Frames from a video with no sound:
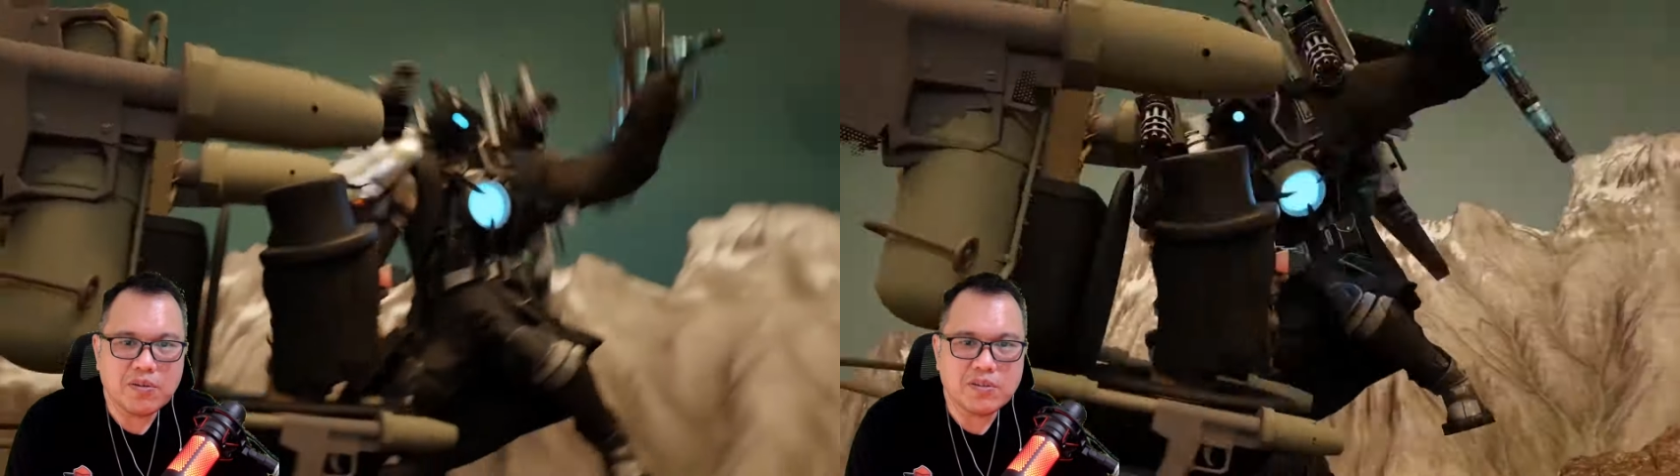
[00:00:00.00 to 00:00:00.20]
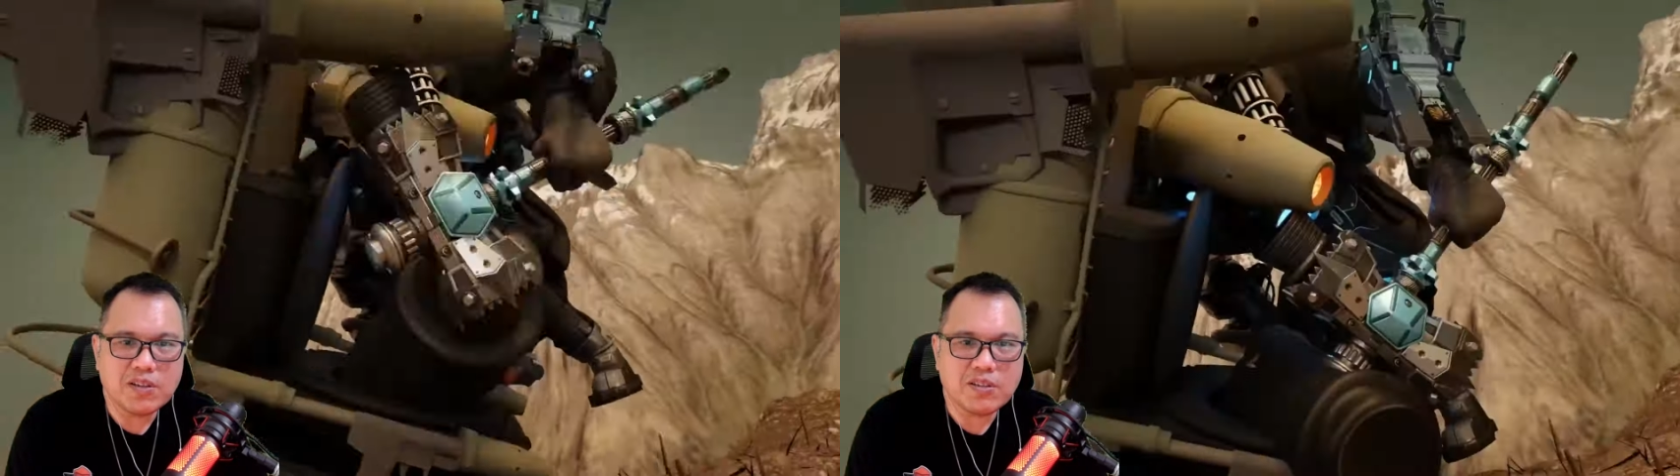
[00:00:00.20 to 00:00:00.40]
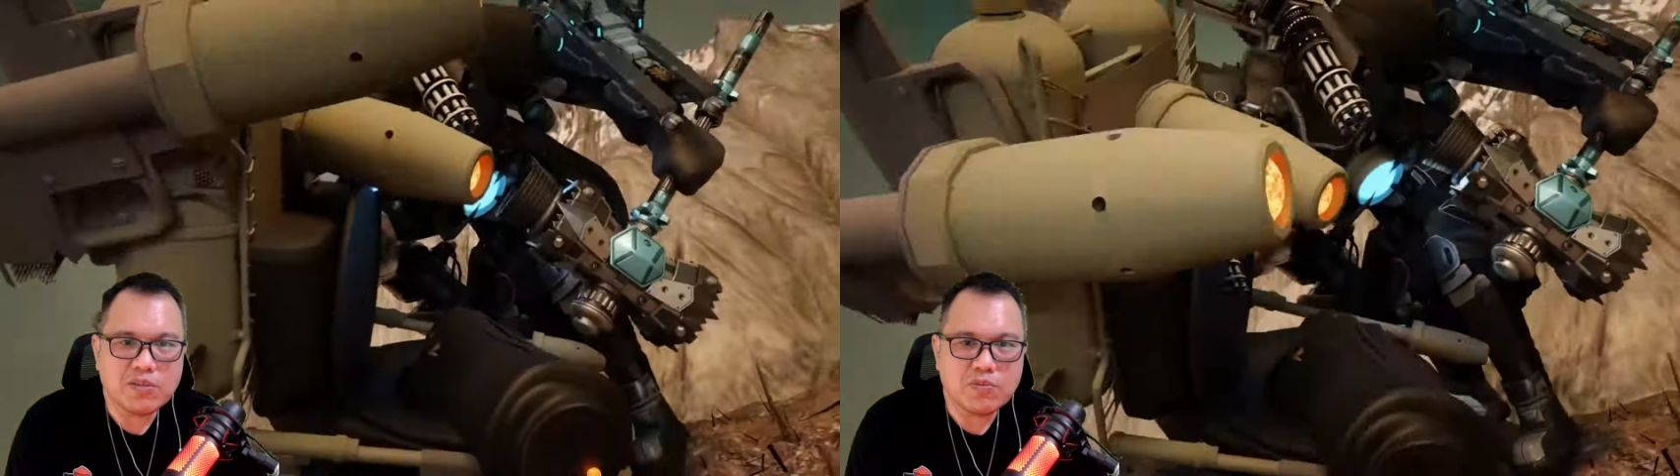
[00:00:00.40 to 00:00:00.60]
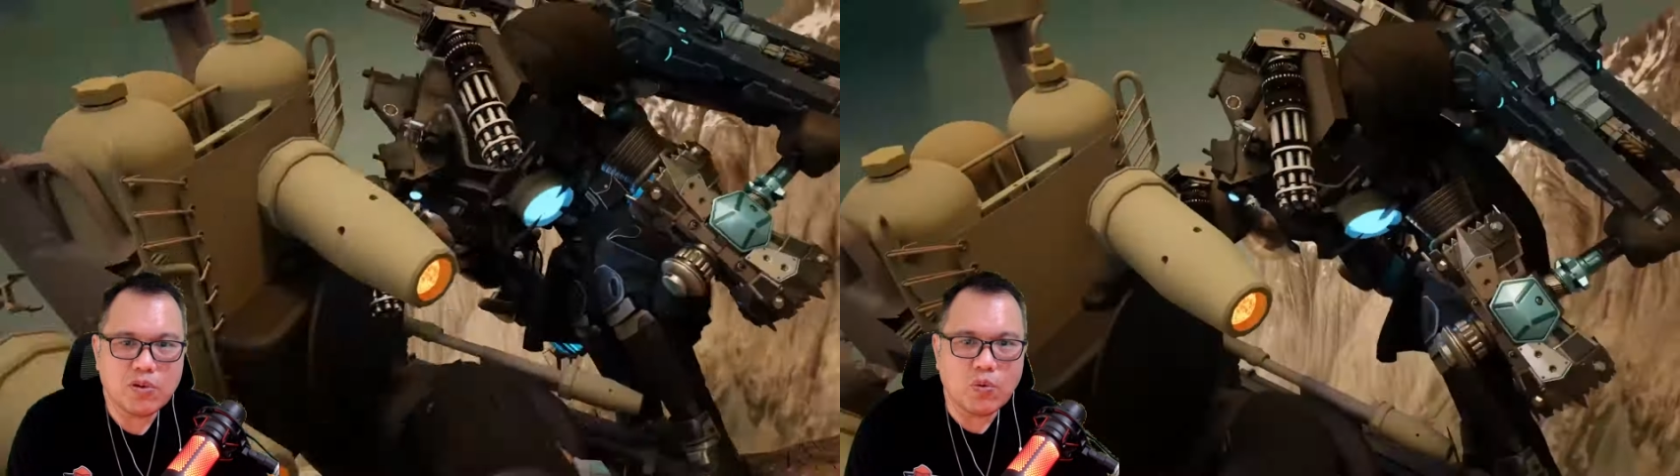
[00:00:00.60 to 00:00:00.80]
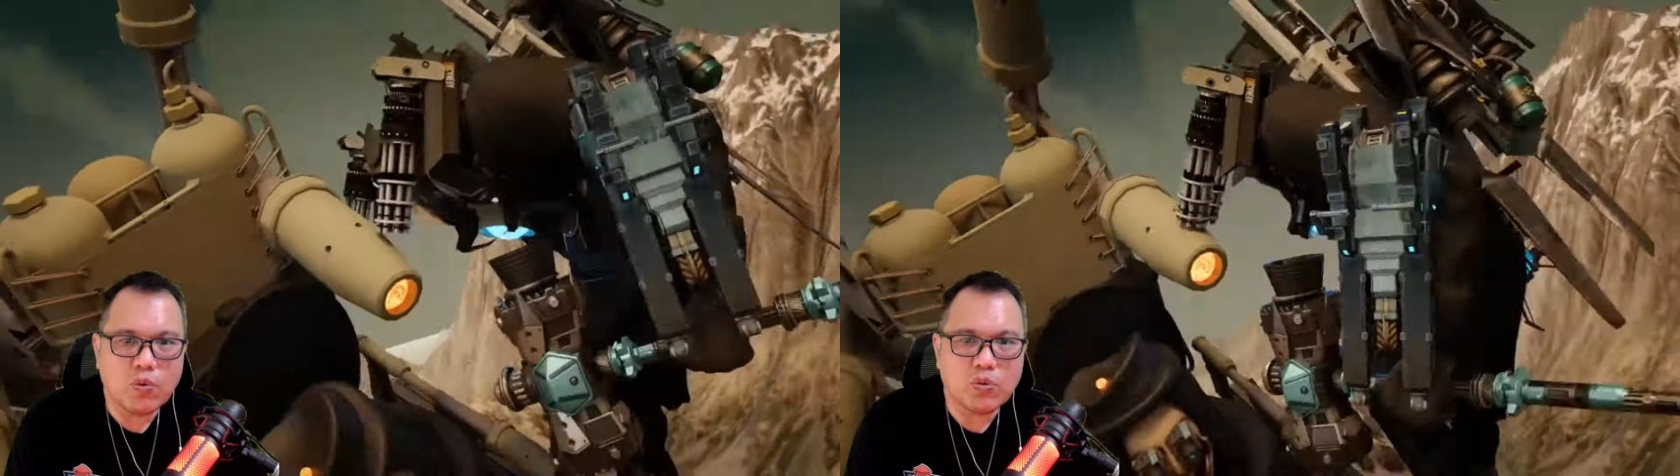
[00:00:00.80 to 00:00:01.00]
Penjahatnya.
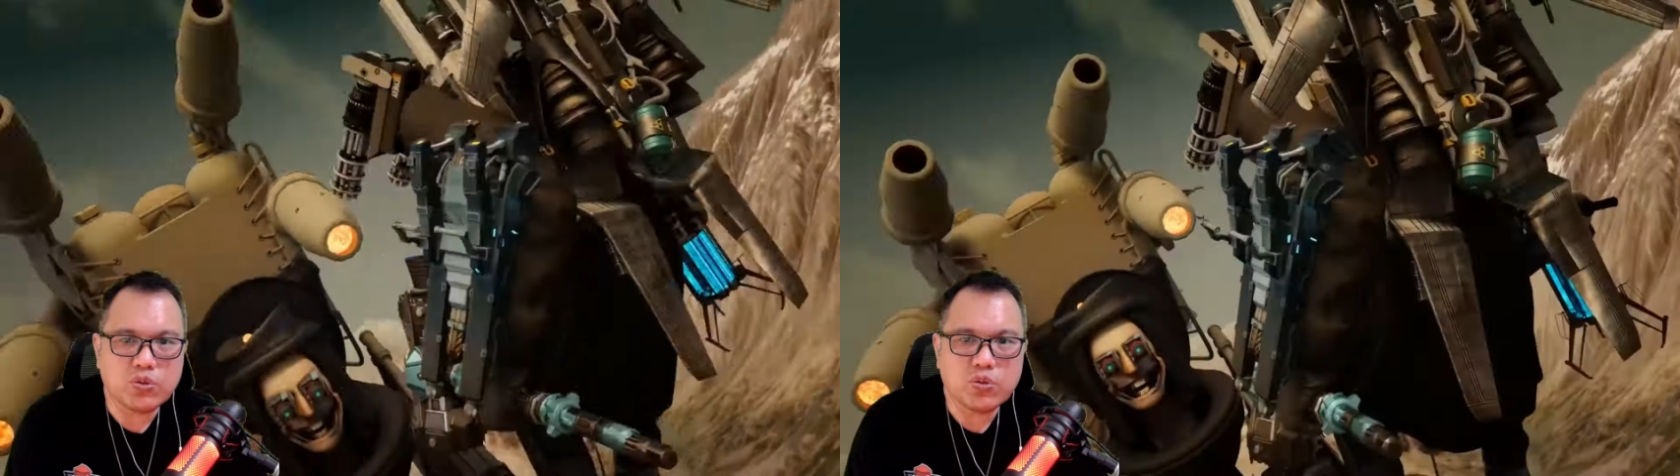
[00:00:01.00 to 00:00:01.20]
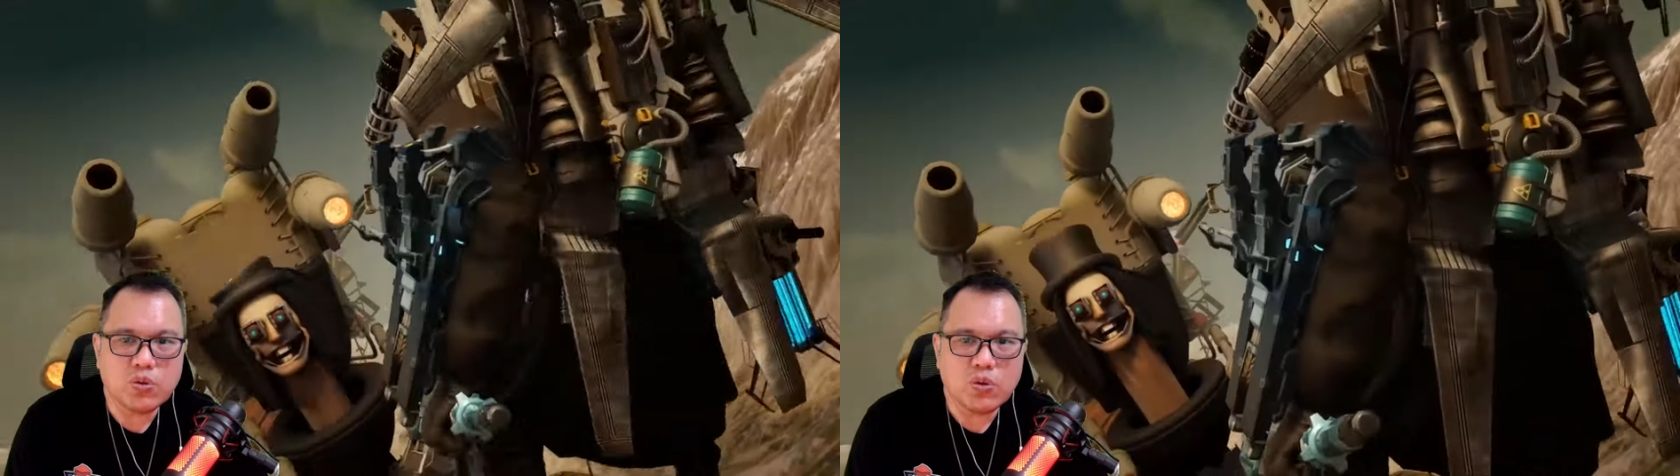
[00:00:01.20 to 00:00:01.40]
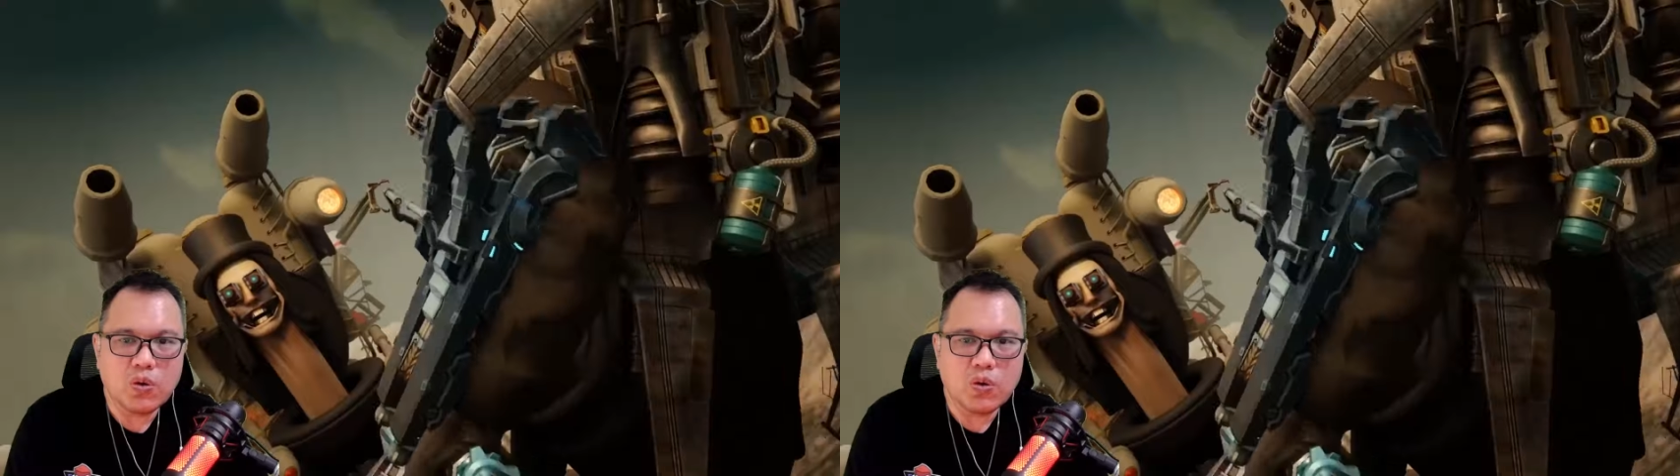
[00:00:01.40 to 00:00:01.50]
Us.